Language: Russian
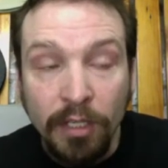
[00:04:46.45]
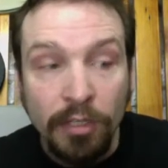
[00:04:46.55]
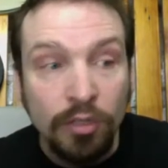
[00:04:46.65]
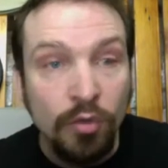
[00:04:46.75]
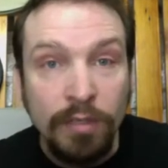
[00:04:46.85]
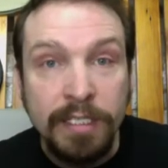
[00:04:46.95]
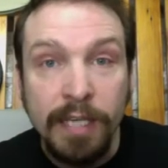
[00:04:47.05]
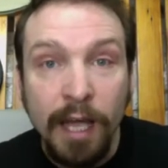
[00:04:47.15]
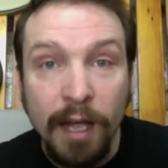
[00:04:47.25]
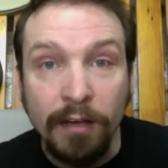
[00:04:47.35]
То есть
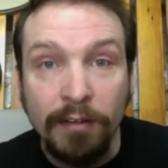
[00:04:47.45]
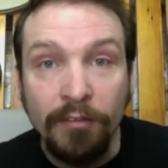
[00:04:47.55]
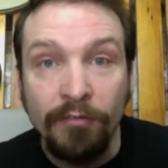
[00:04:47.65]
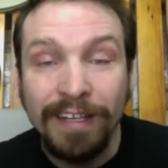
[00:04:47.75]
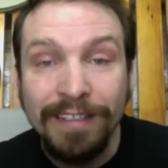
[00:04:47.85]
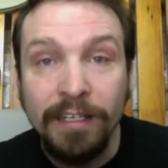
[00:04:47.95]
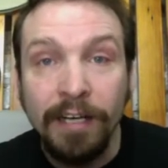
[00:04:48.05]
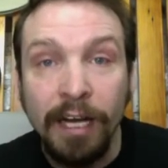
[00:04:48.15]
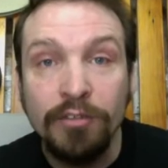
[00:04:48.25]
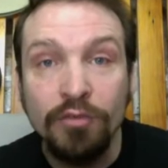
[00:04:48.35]
я в
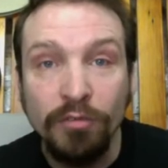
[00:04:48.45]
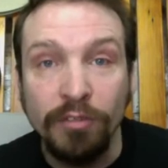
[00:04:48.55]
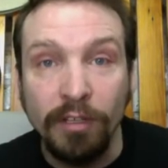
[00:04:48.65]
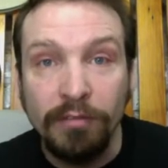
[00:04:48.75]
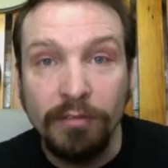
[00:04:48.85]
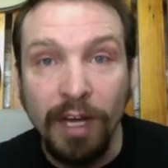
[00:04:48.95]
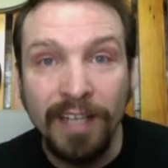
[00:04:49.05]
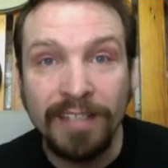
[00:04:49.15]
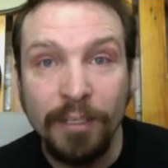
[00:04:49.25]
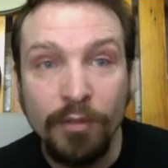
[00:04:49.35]
одних кальсонах
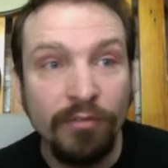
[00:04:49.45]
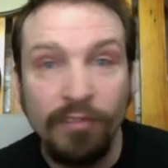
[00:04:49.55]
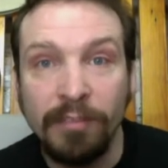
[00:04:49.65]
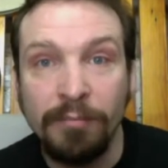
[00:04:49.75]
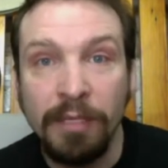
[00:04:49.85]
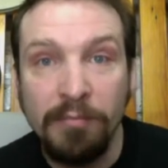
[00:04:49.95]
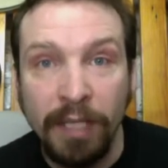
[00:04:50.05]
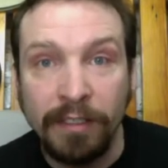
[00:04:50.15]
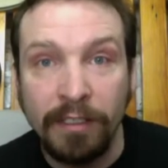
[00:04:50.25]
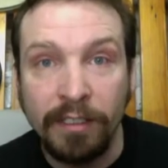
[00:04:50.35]
остаюсь вот в этом
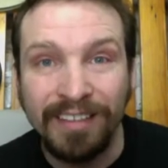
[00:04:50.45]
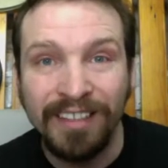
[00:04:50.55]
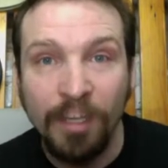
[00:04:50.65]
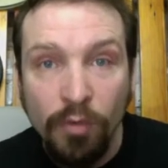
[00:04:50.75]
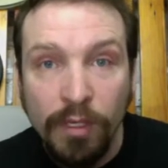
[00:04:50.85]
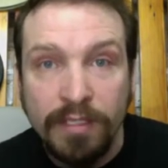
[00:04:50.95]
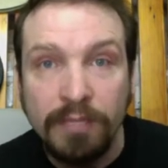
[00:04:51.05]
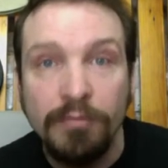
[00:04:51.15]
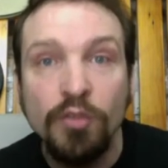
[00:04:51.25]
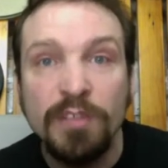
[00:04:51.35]
предбаннике. На
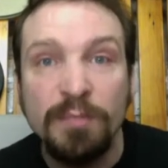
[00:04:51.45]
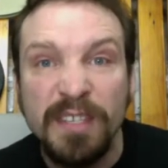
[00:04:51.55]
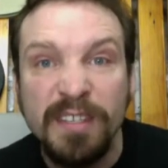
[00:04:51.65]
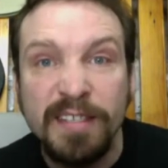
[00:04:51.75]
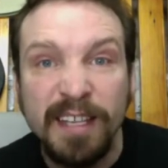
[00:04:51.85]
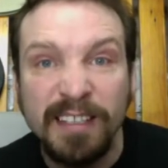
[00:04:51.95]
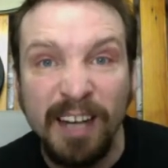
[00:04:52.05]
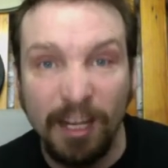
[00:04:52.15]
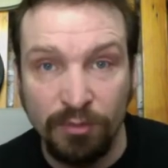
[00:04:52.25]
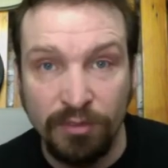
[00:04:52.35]
улице минус 50
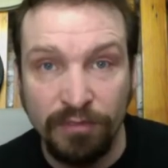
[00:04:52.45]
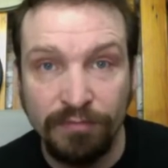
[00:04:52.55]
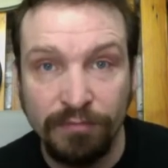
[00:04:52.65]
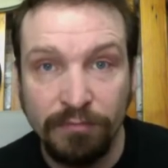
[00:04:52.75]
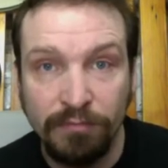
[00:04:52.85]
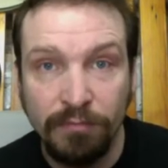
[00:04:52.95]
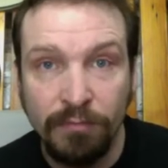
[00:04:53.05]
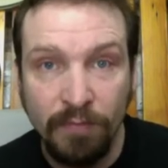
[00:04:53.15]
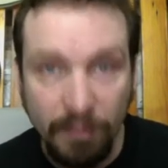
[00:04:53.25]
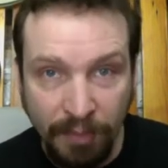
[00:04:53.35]
градусов.
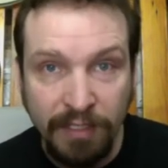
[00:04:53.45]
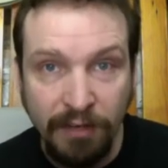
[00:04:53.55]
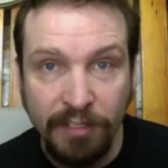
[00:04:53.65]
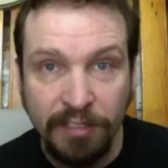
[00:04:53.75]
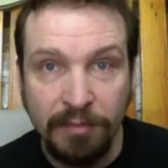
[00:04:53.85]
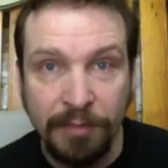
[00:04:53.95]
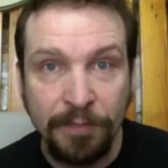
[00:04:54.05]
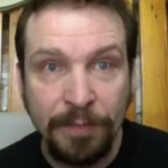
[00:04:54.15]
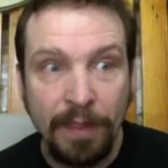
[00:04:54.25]
Вы представляете себе?